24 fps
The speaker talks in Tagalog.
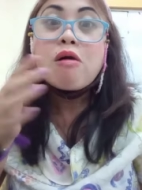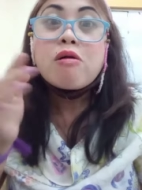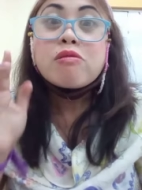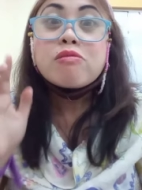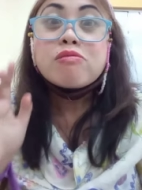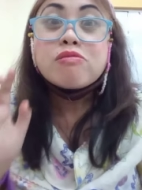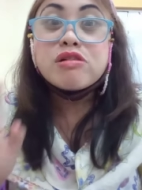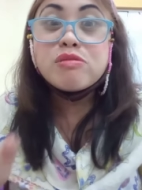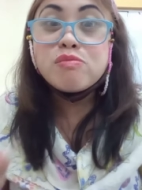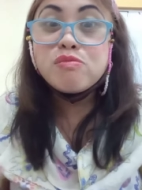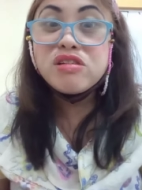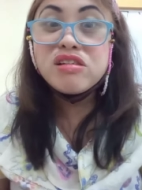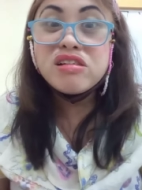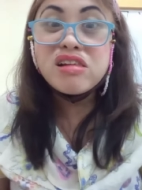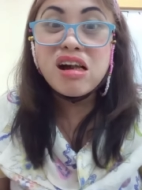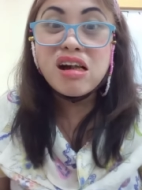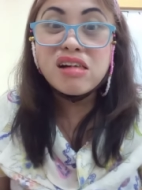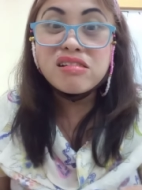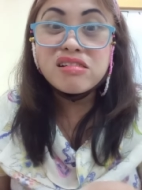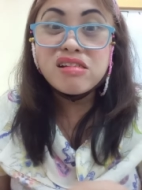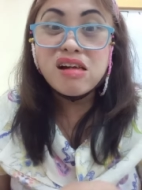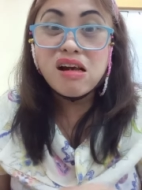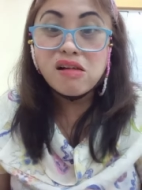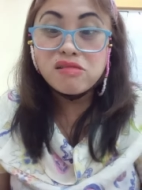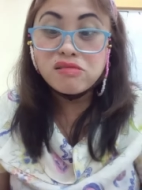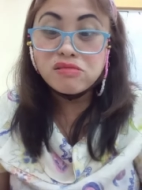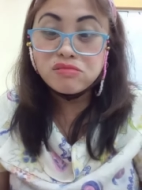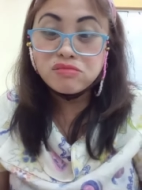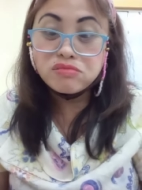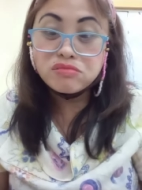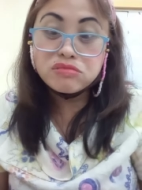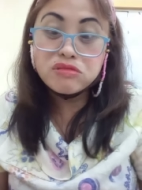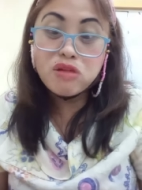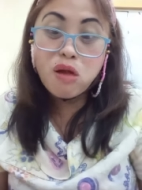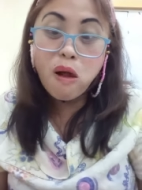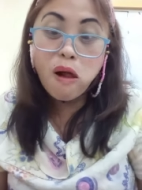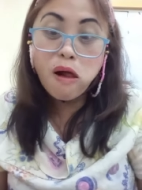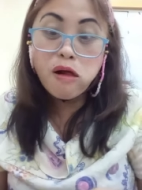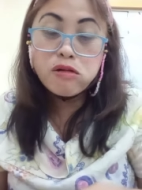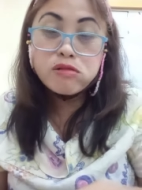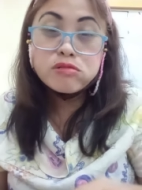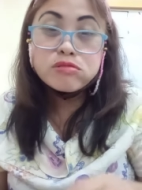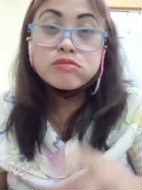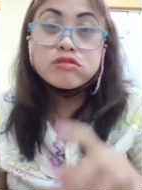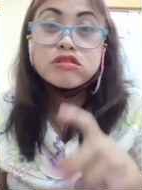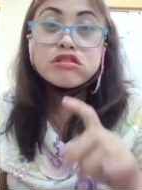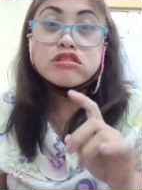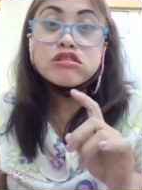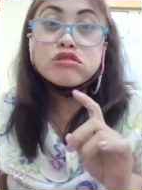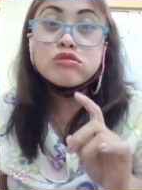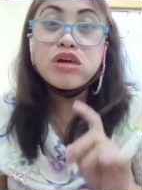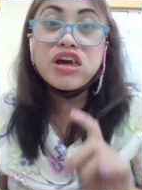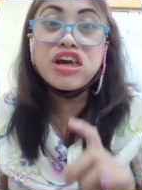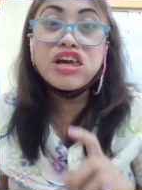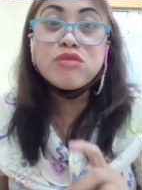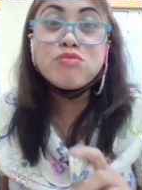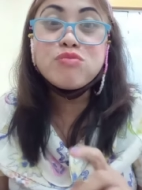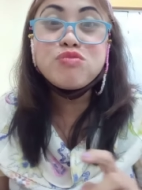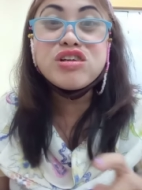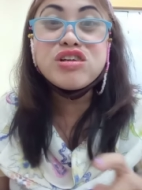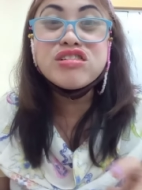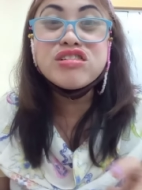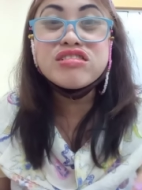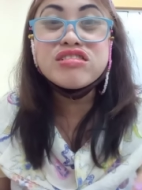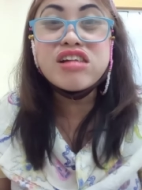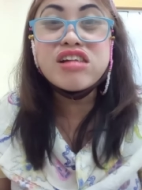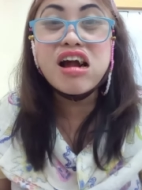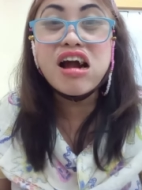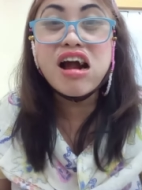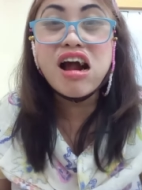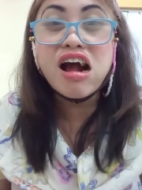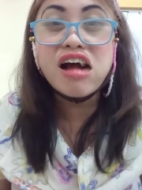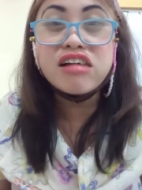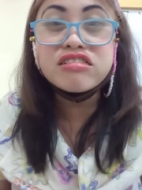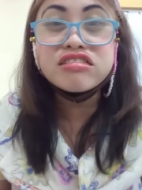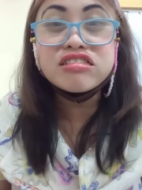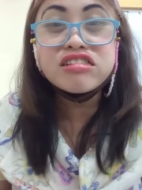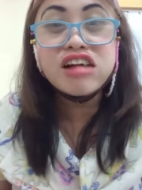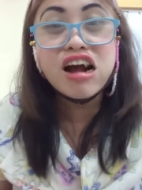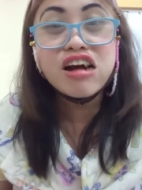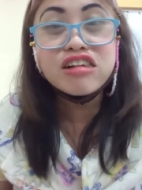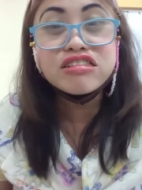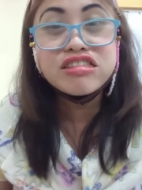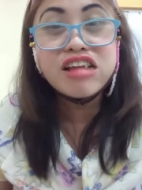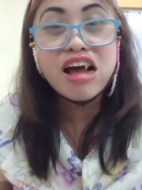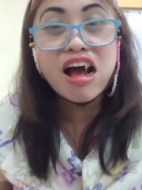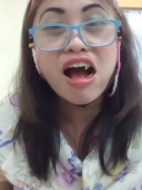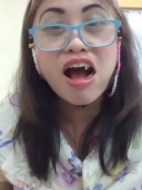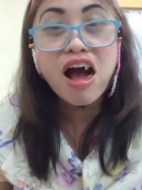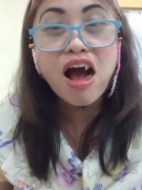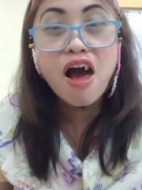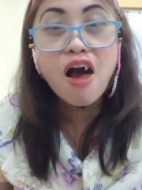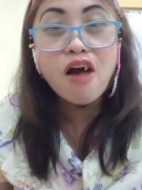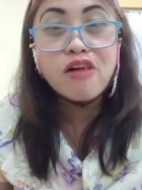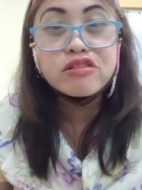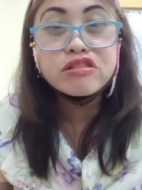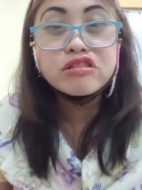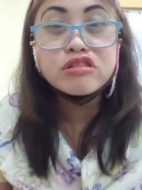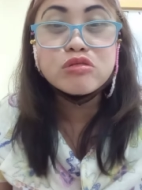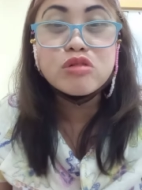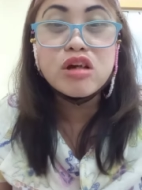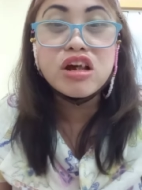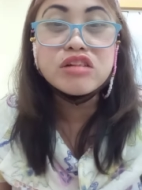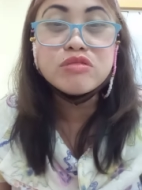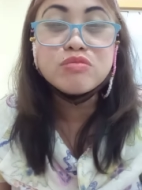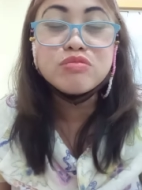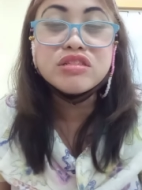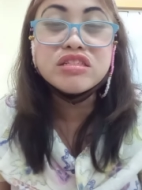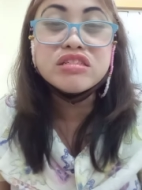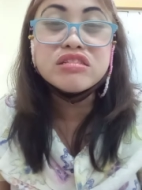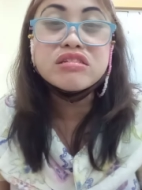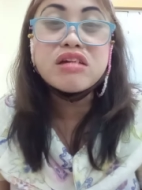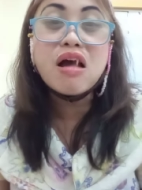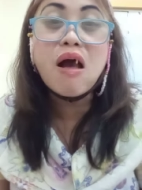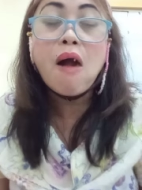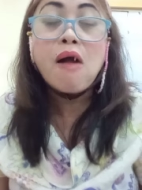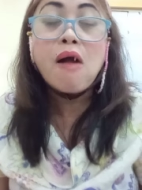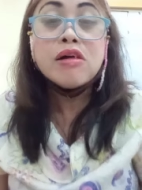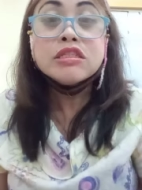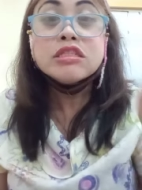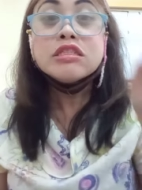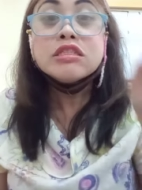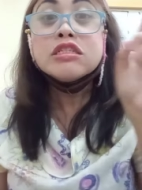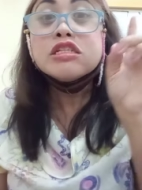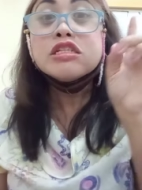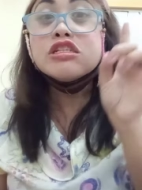May biyaya. Ha? Huh? Sway Pizza! Shout out! Sway Pizza!